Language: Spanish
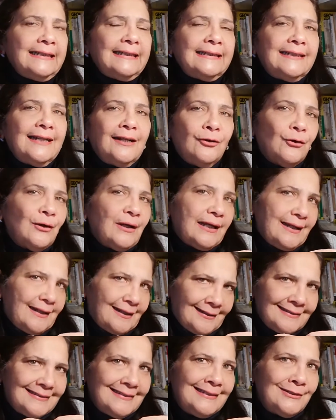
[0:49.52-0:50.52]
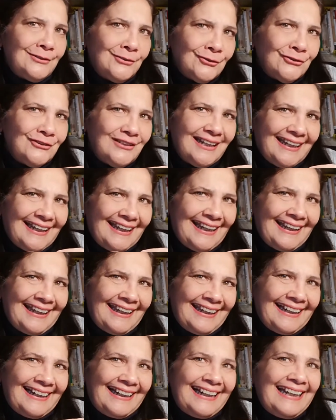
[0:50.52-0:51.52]
de los ejercicios de
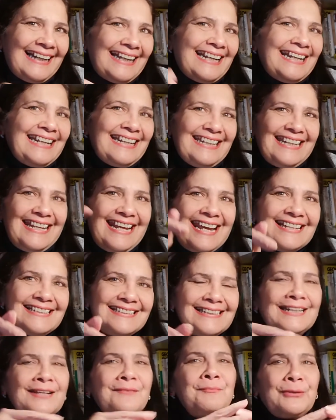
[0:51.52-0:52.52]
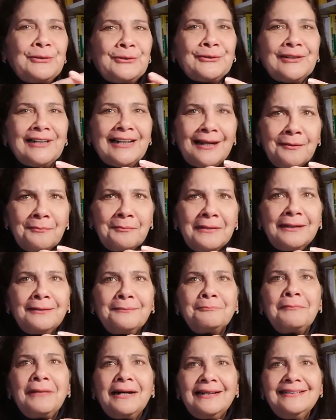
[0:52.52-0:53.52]
Kegel y este programa
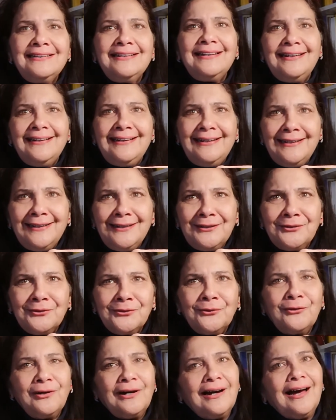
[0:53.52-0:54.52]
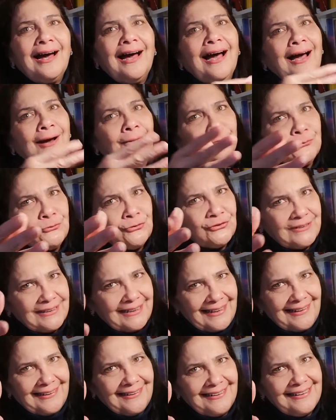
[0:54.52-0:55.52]
va dirigido a
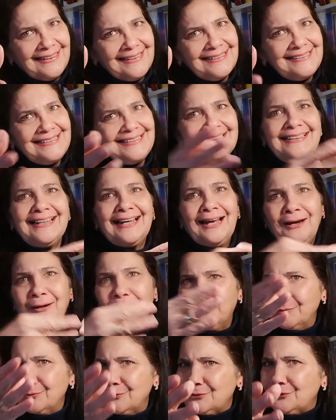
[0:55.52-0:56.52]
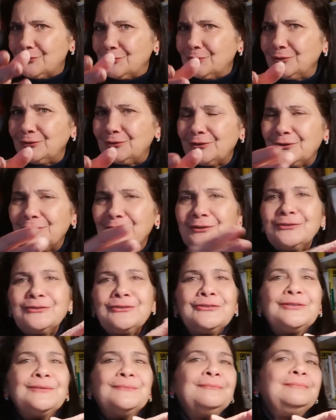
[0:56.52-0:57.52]
ustedes, a
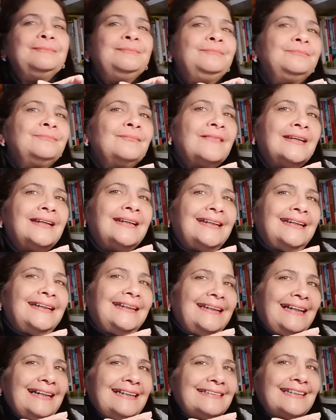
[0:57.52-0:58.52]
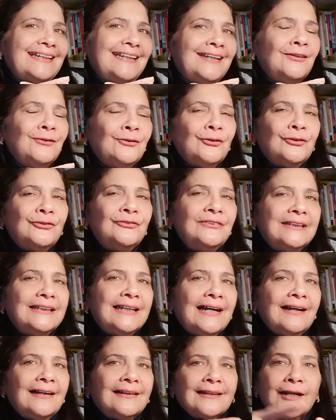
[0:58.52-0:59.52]
vosotros, y les quiero
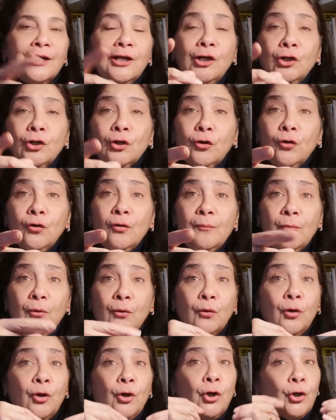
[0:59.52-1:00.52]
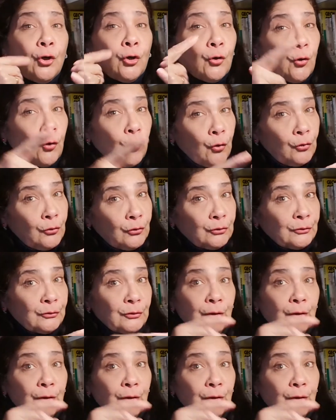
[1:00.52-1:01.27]
contar cómo con